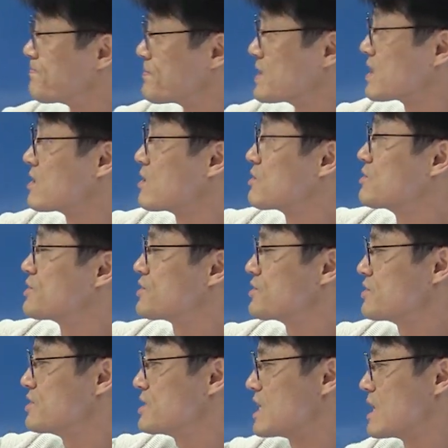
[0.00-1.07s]
자 그리고 그
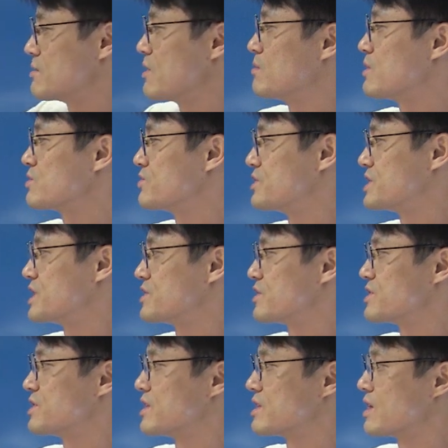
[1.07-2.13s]
수는 대법원 규칙이
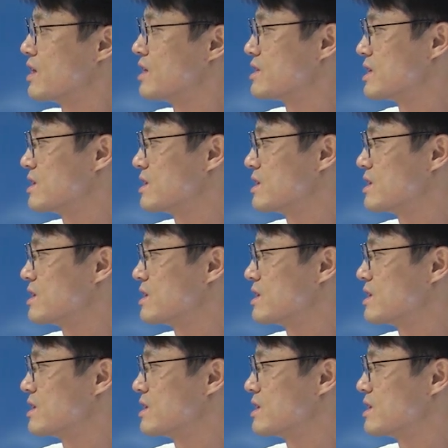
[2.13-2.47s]
정해져 있다.